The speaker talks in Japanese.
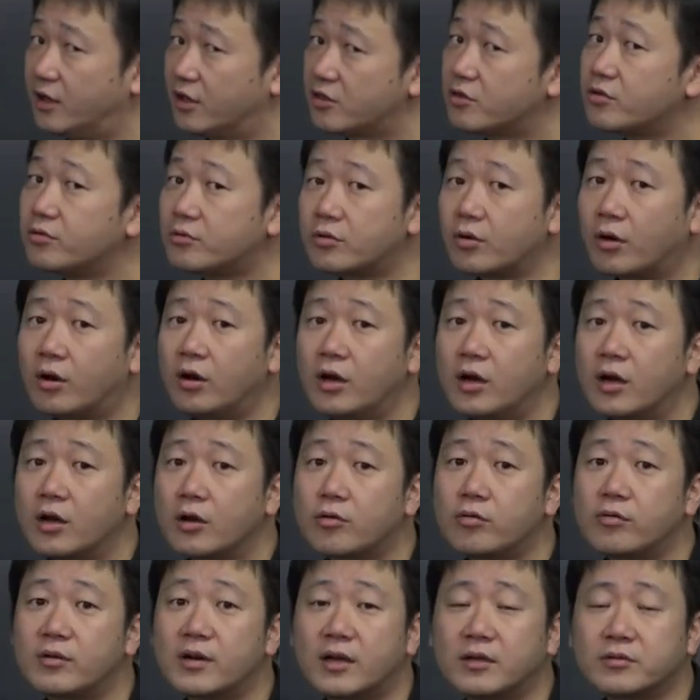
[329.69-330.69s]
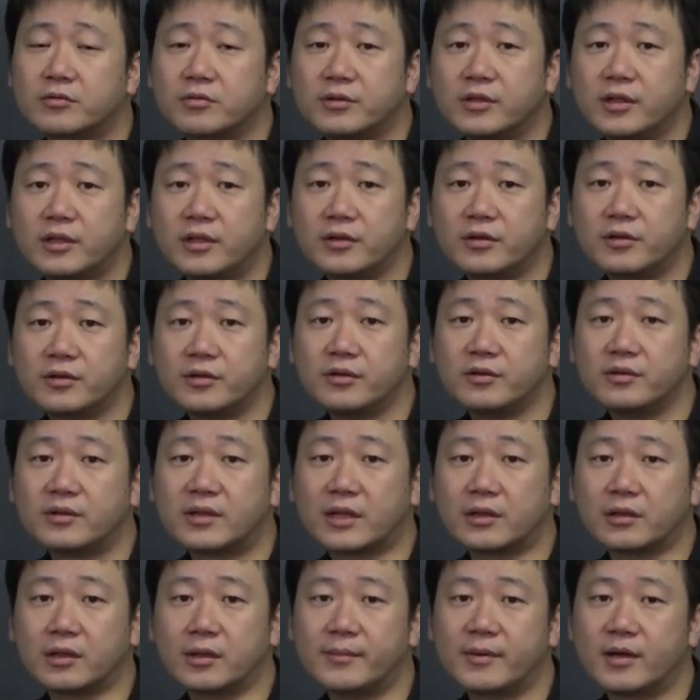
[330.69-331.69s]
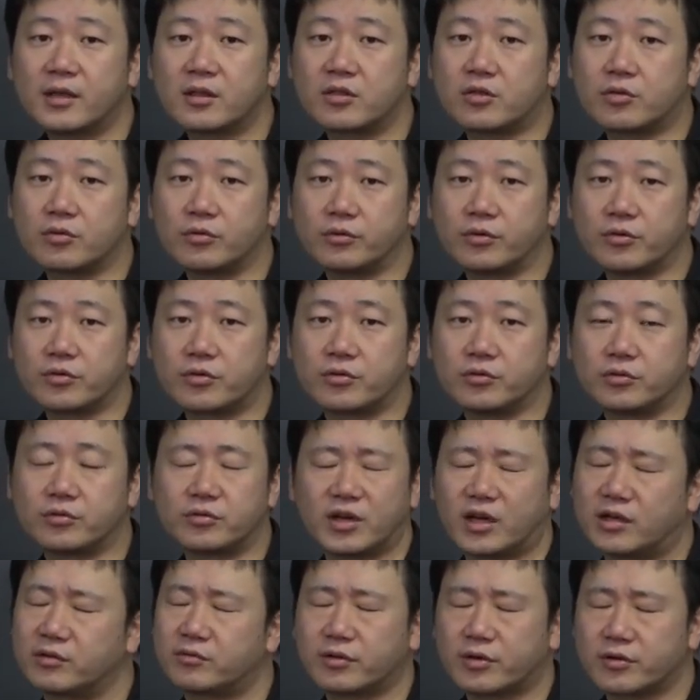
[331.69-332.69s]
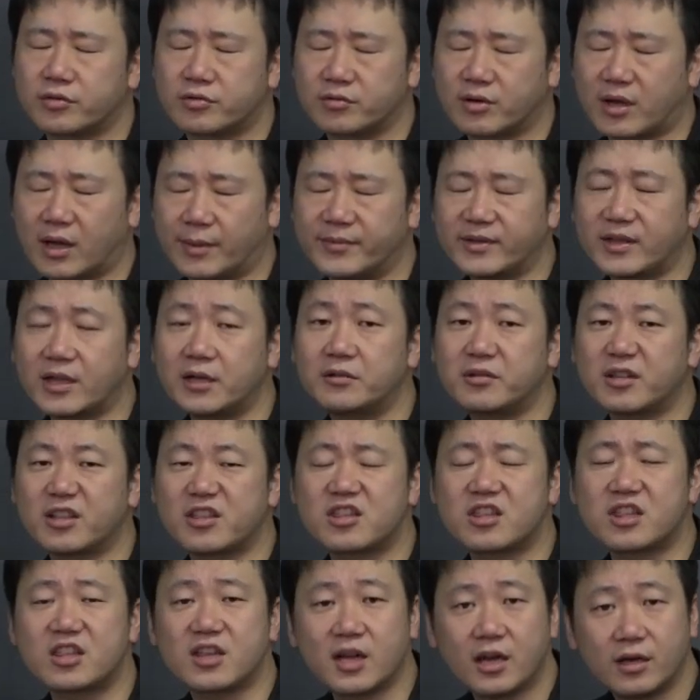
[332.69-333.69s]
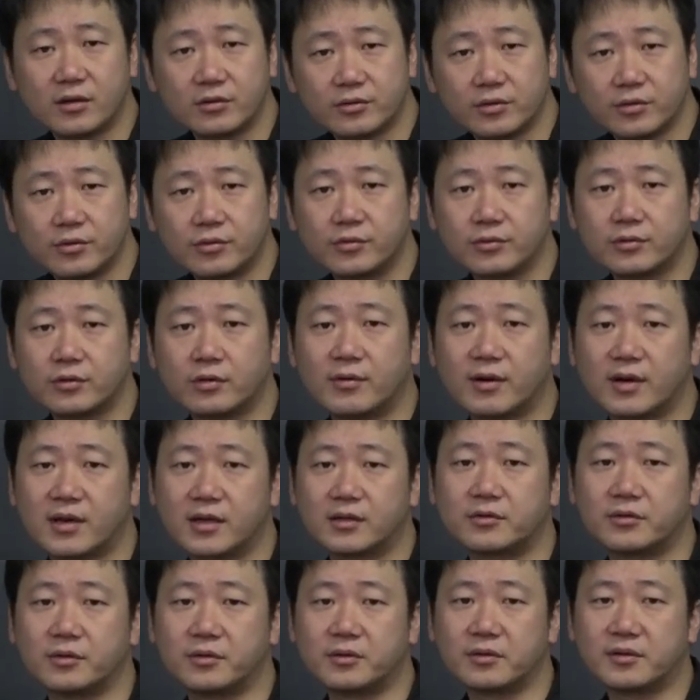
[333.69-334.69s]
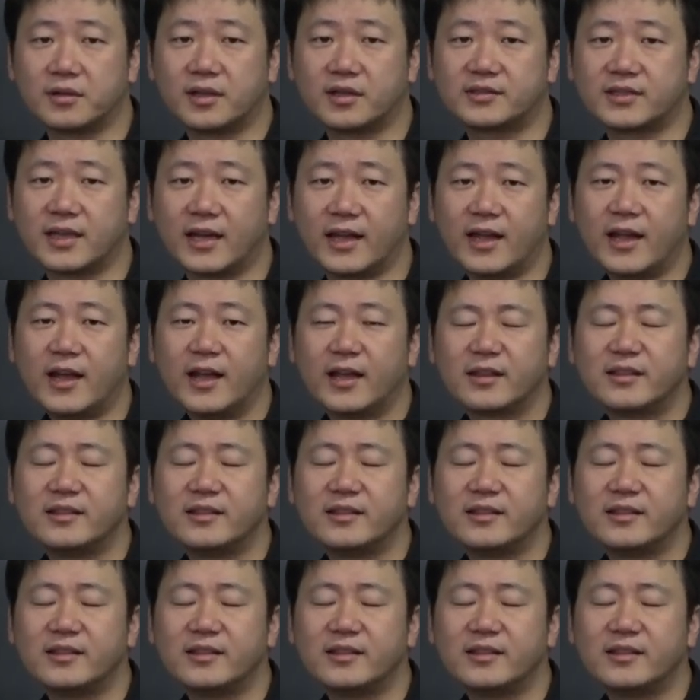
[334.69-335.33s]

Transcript: ちょっとこの後出てくる例えば浄土宗となんとか宗がみたいなのとは違うということを分かっておいてください。